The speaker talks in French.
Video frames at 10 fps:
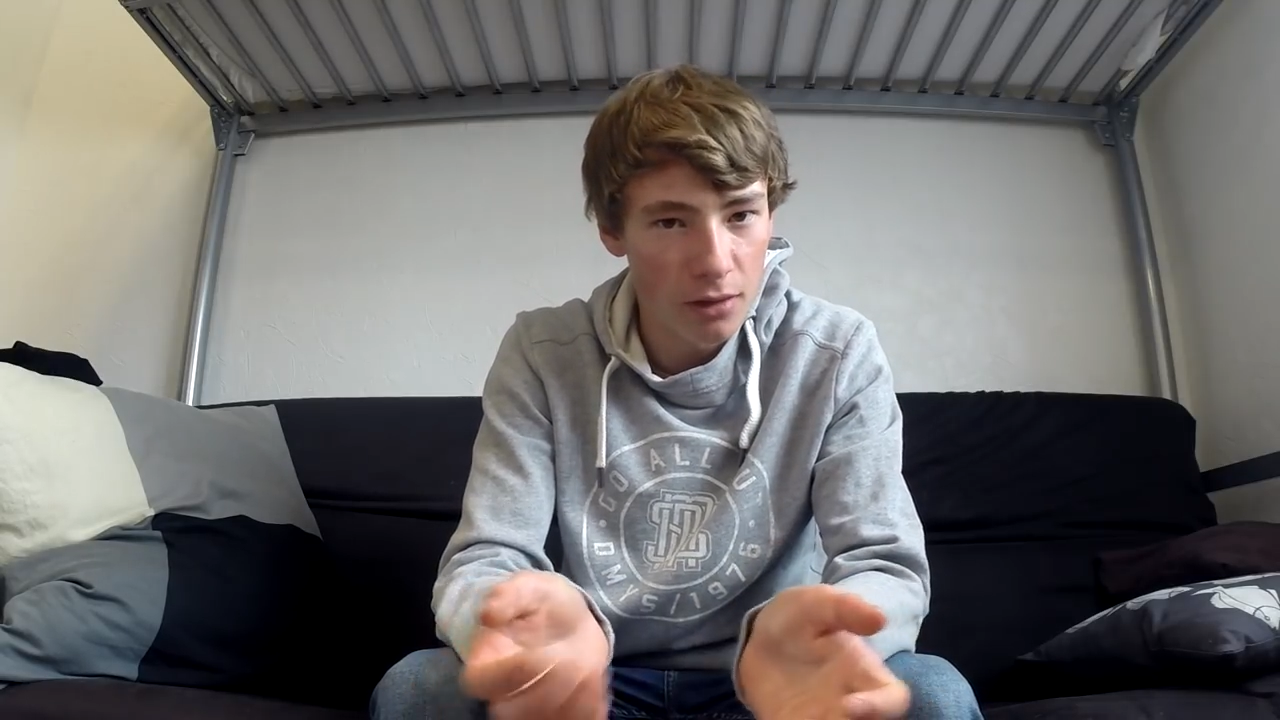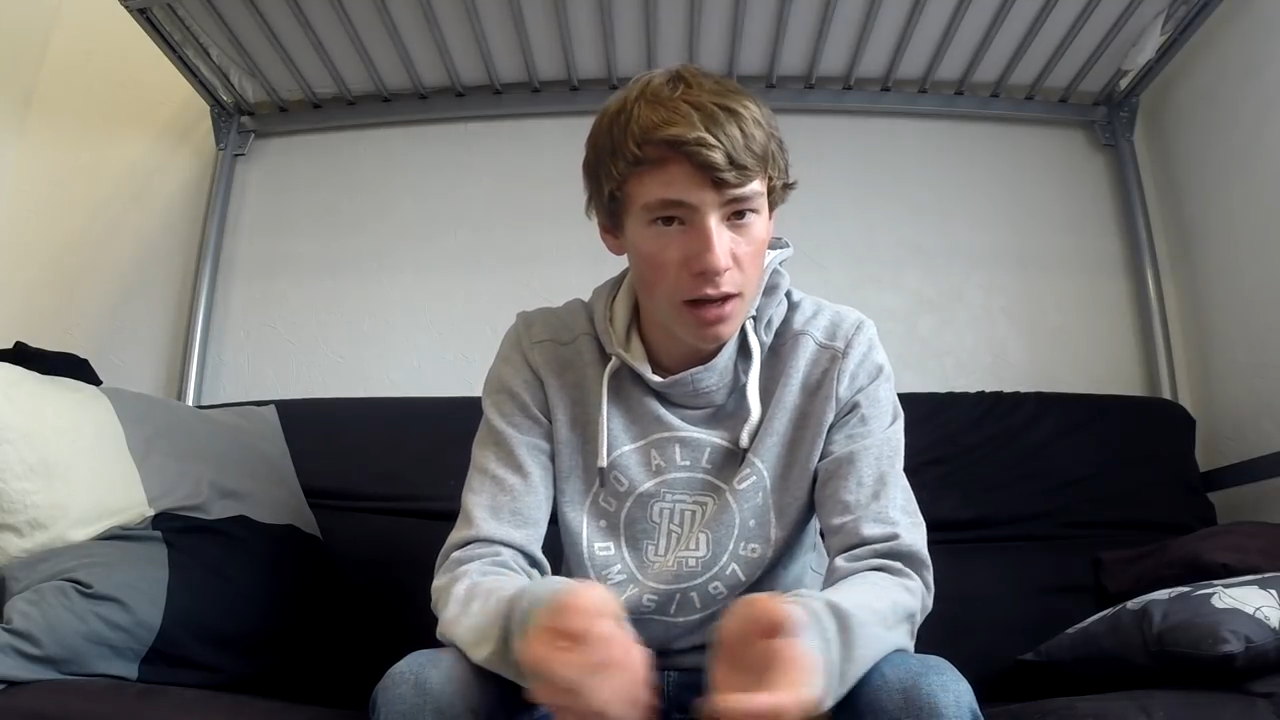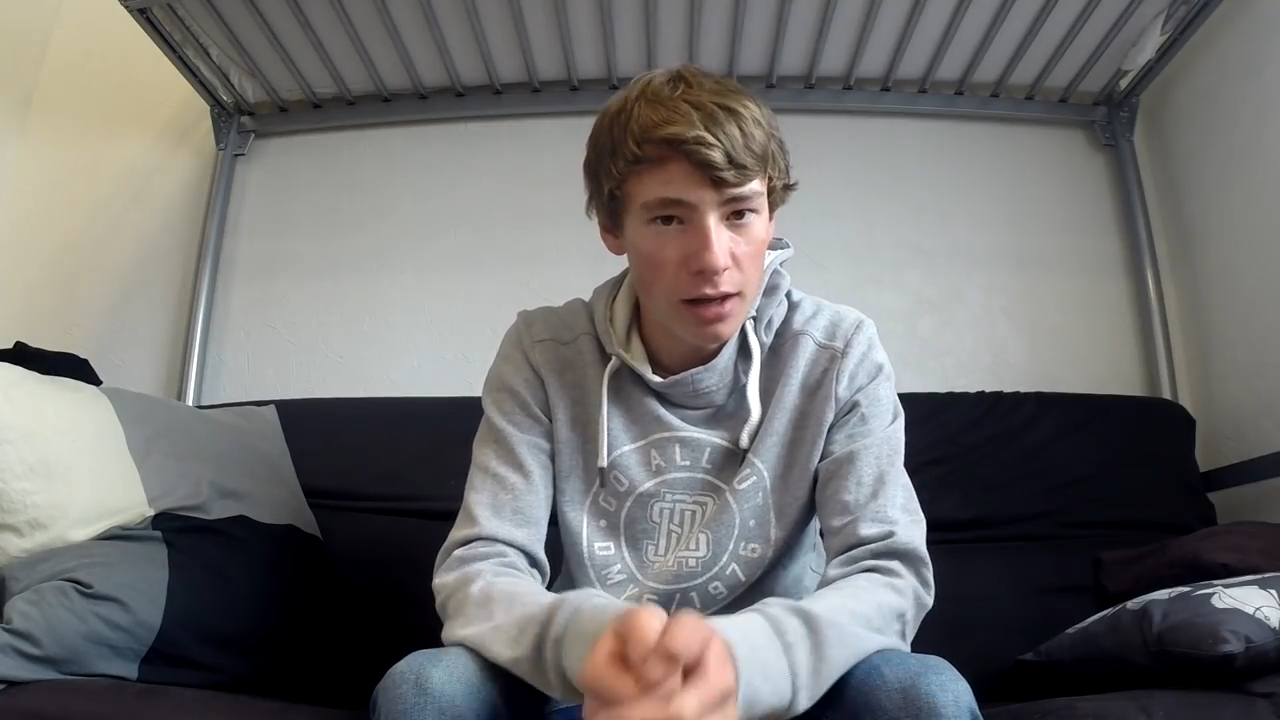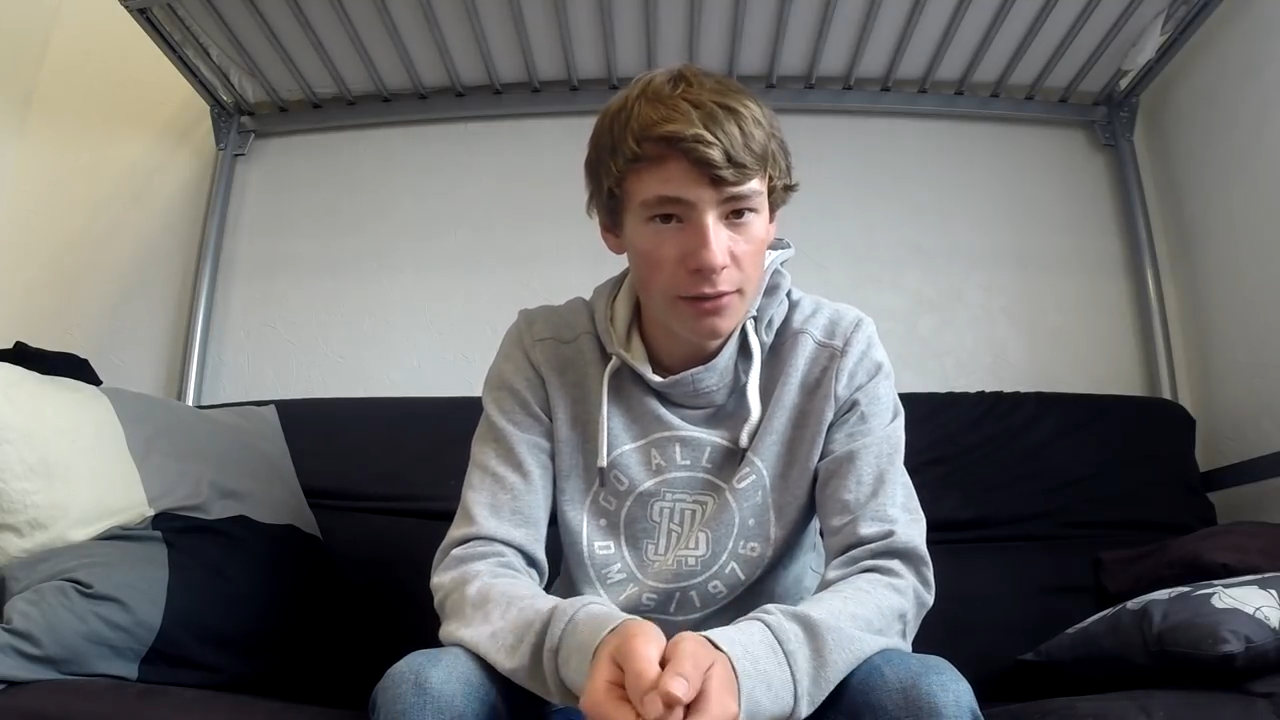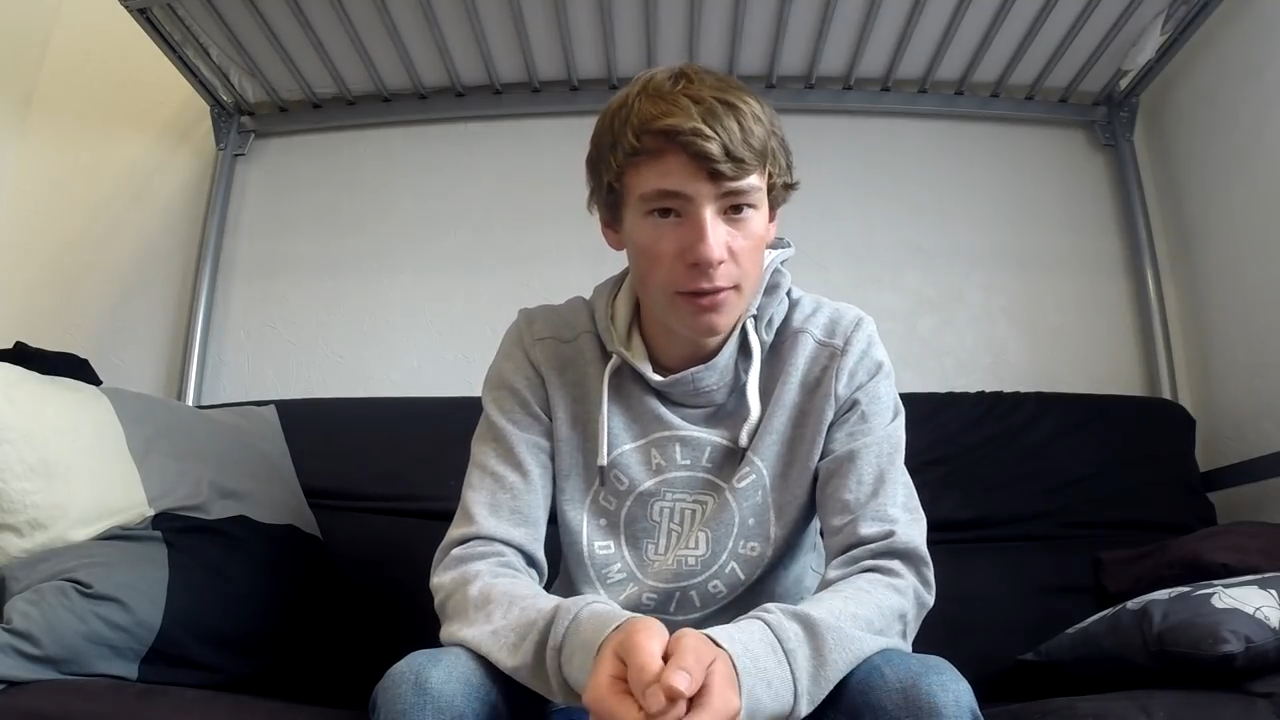en
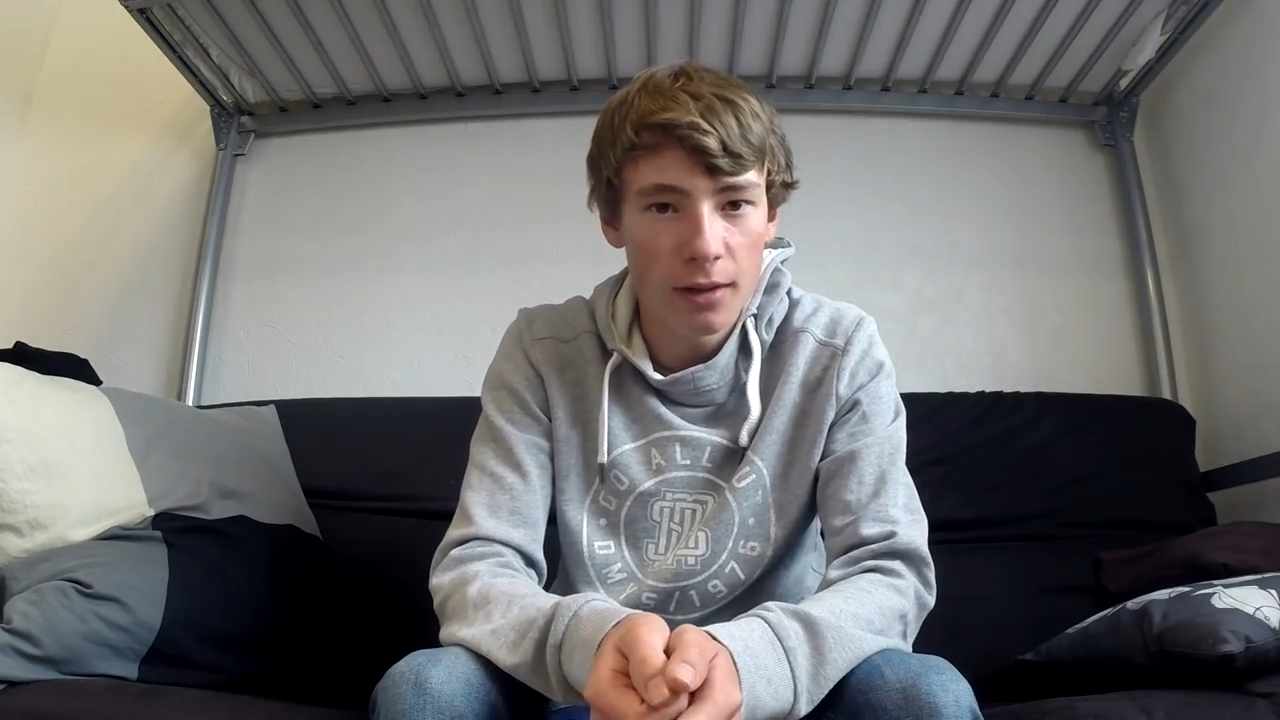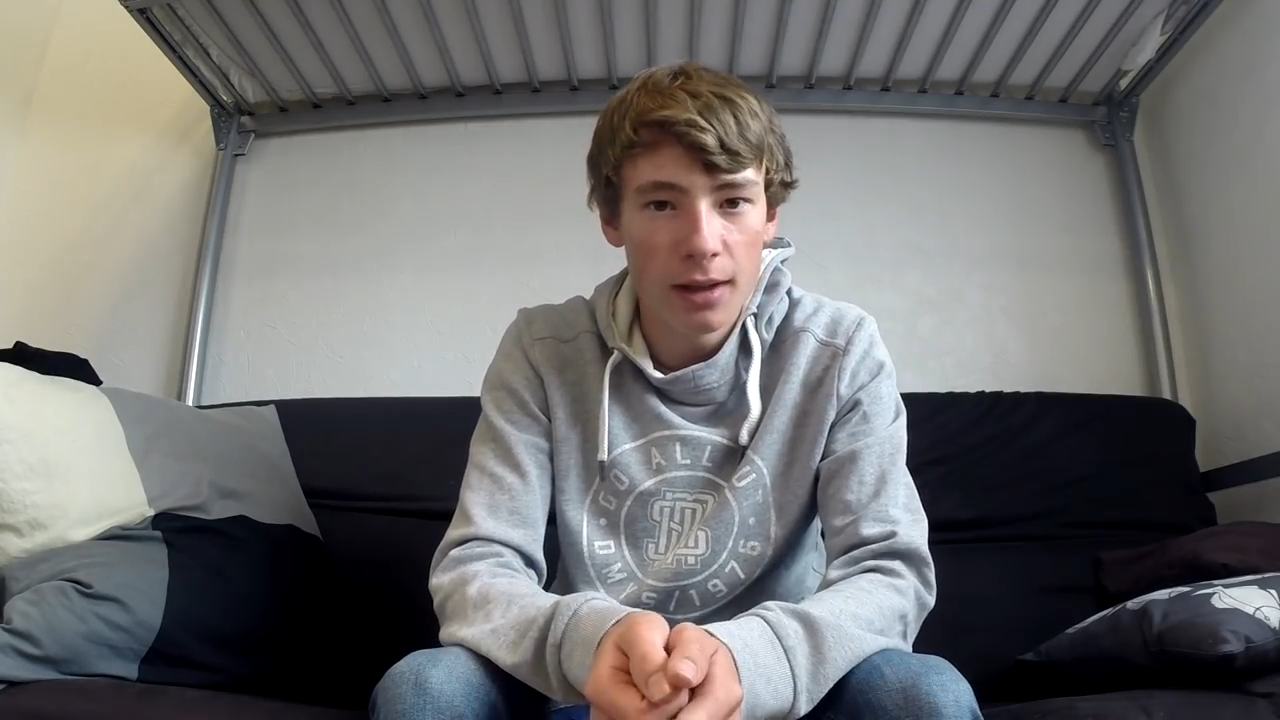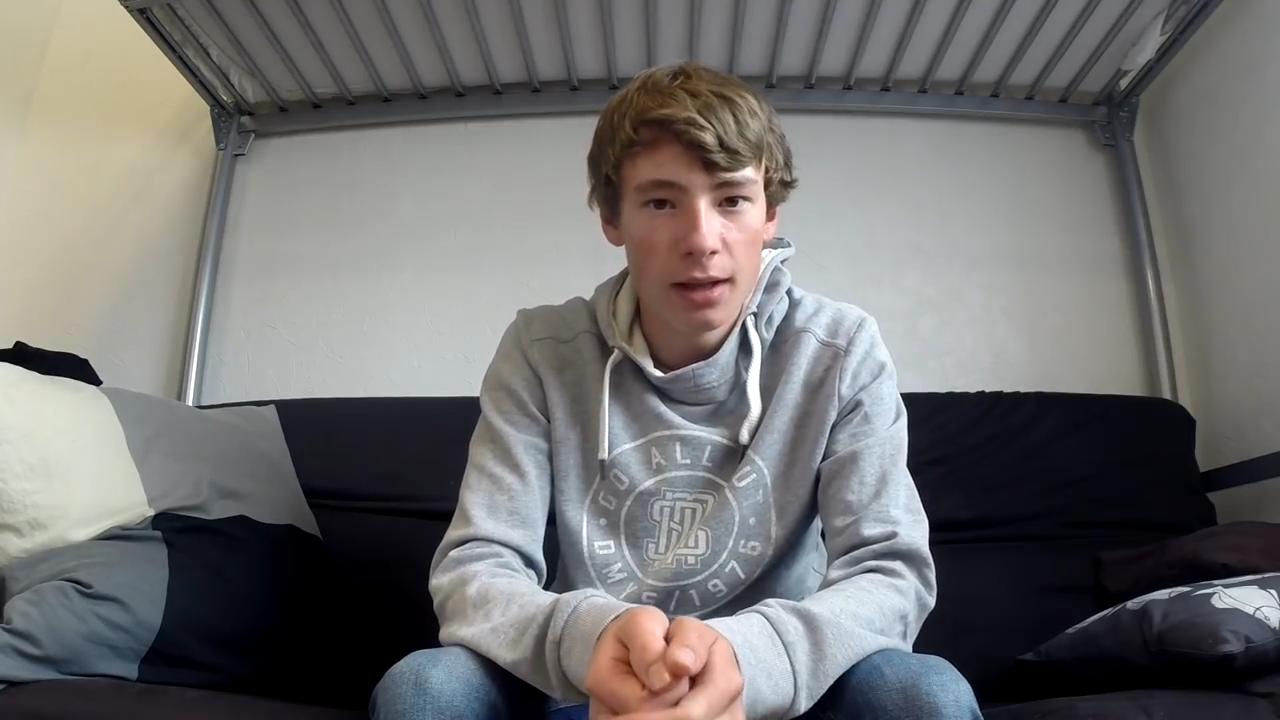live.